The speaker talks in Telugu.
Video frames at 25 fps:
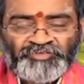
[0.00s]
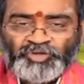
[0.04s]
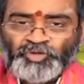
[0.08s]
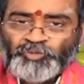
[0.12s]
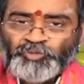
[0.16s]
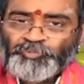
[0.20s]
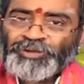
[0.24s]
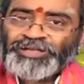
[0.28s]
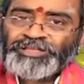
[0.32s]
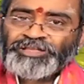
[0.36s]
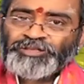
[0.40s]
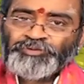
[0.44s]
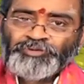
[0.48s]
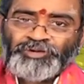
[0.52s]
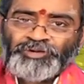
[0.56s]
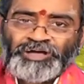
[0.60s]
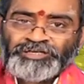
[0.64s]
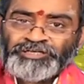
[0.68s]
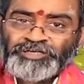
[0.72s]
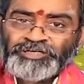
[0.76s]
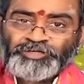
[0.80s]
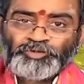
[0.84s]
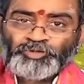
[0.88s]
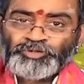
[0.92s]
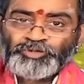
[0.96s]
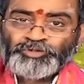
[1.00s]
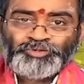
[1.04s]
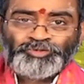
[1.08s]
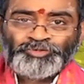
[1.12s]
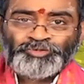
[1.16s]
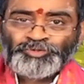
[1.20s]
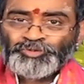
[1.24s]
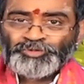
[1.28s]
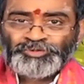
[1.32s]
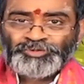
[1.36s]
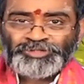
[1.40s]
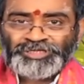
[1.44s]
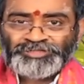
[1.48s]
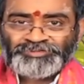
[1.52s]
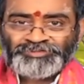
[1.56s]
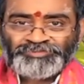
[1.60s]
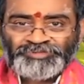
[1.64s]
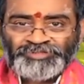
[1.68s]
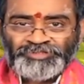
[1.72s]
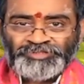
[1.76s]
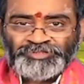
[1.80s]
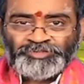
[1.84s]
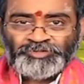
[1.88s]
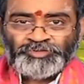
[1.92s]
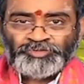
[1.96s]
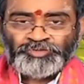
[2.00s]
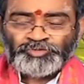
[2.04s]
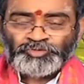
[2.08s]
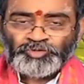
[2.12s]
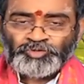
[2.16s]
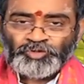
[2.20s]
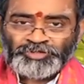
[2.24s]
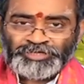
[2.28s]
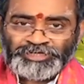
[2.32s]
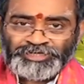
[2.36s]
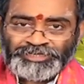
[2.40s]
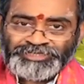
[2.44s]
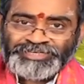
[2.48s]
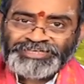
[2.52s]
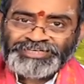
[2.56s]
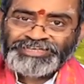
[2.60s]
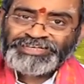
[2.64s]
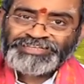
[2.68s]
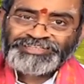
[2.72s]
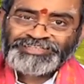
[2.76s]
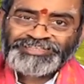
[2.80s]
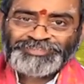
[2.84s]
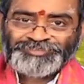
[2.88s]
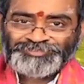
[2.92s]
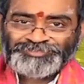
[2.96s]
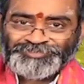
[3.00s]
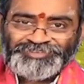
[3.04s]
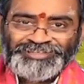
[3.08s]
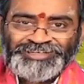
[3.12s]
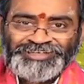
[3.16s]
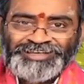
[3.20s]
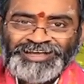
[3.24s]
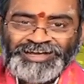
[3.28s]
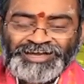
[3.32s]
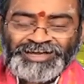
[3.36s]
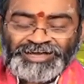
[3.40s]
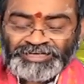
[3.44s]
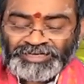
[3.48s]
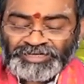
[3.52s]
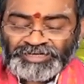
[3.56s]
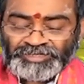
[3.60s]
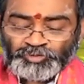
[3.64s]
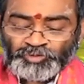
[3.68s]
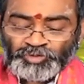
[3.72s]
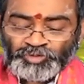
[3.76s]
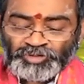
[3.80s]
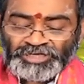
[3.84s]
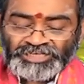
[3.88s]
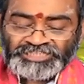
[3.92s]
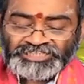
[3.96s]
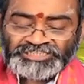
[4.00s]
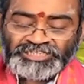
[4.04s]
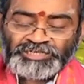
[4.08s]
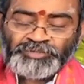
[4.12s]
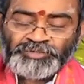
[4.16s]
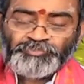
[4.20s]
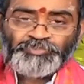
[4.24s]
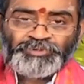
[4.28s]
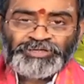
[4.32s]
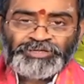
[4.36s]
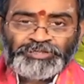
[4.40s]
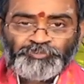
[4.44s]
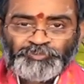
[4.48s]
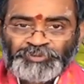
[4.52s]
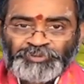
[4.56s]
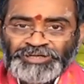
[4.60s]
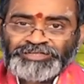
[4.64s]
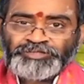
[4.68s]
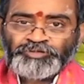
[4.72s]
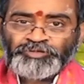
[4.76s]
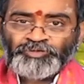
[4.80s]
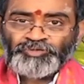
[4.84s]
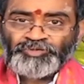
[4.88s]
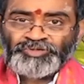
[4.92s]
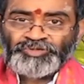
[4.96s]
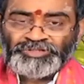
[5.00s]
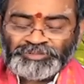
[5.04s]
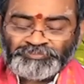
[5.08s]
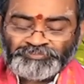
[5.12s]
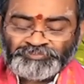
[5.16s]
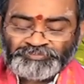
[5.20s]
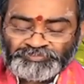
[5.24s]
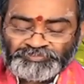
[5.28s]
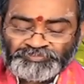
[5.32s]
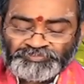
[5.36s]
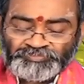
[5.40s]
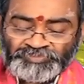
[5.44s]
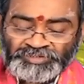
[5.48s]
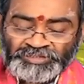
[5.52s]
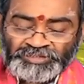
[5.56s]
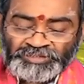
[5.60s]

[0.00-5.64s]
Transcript: ఎవరూ పడరు అన్నట్టు కొందరు ఉంటూ ఉంటారు ఇంకొకడంటే గిట్టదు అలాంటి దుర్లక్షణం పేరు ప్రాతికూల్యం